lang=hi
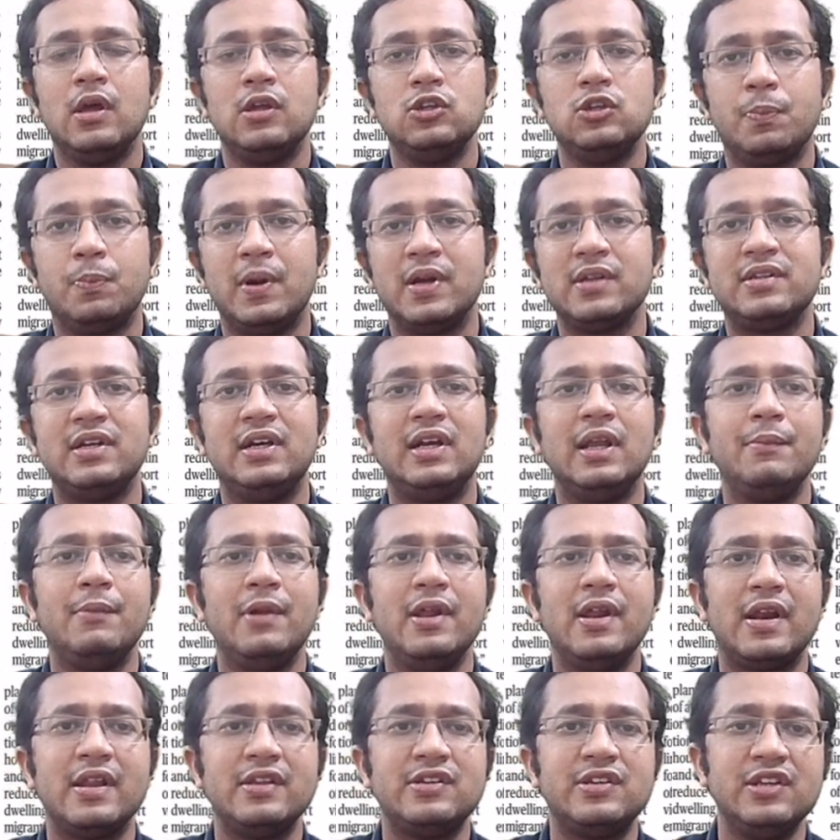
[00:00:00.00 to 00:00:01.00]
जो परसेंट
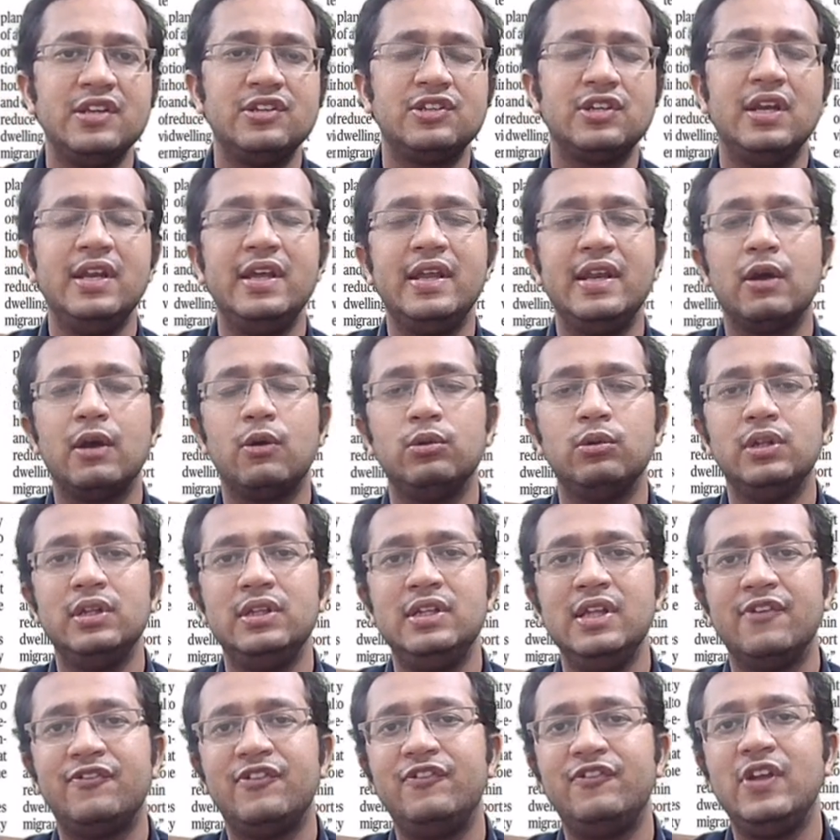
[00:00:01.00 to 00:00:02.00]
हमने रेजिडेंशियल एरिया को दे
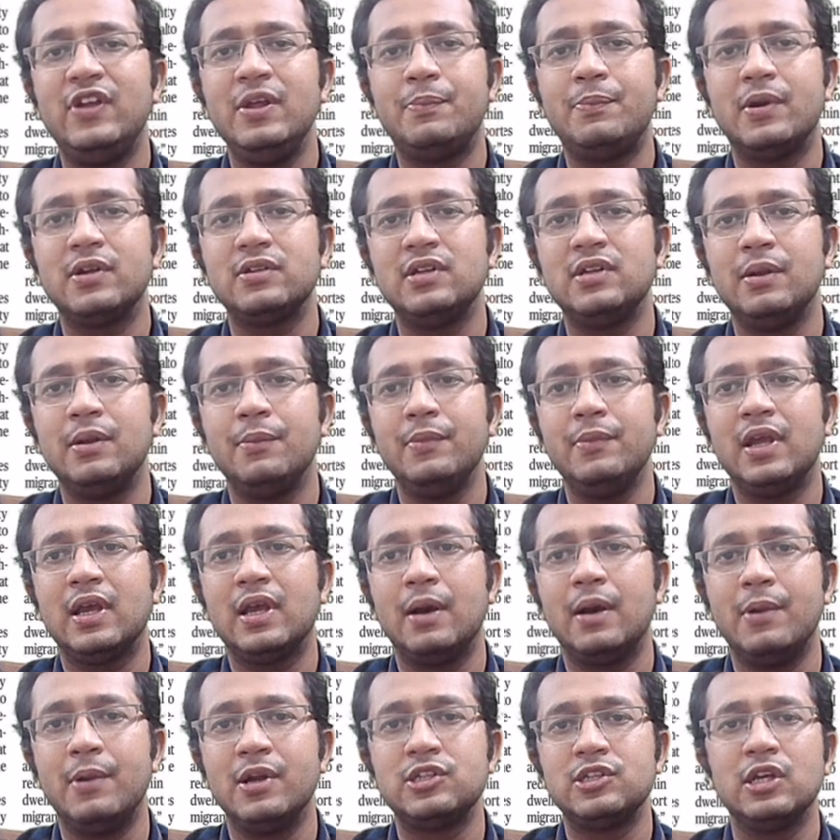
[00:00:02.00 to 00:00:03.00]
दिया फिफ्टी परसेंट हमने
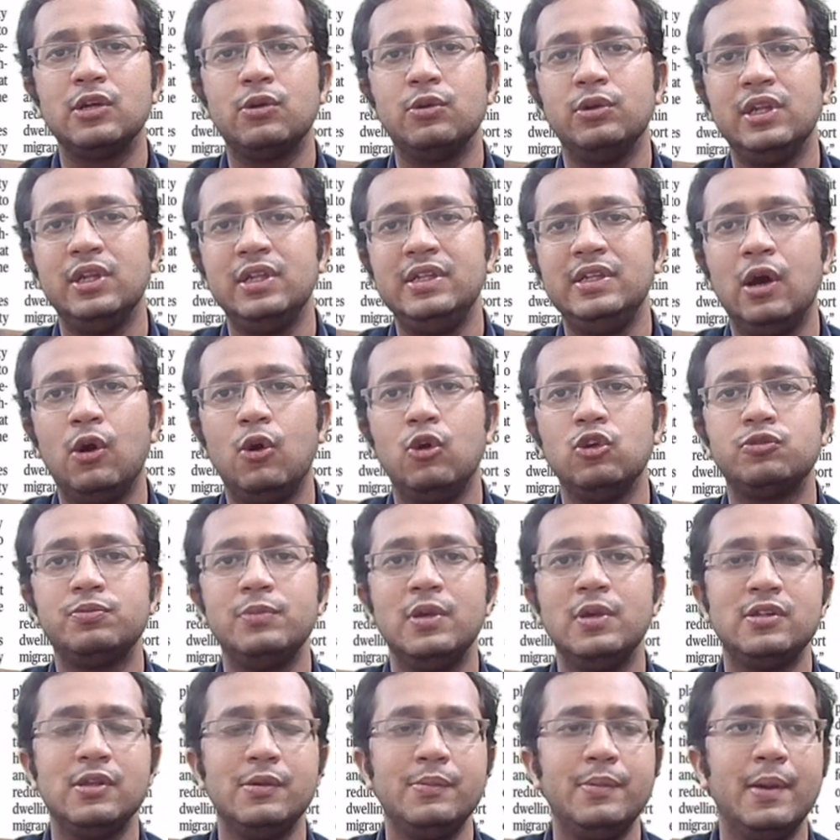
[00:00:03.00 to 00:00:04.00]
कमर्शियल को दे दिया
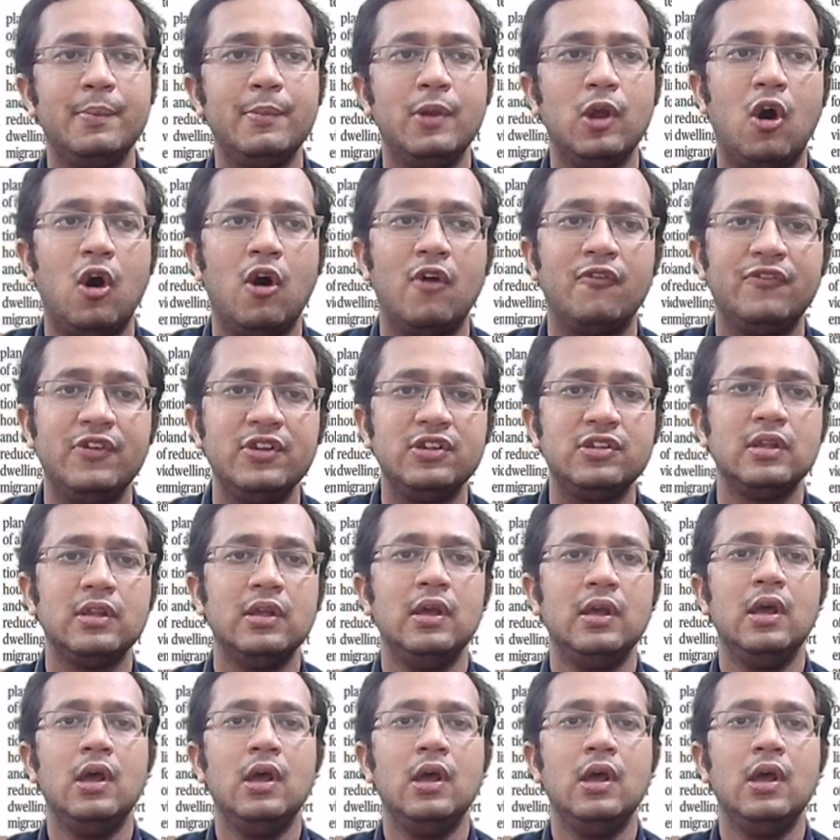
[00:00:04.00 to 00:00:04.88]
उसमें से भी हमने ऑफिस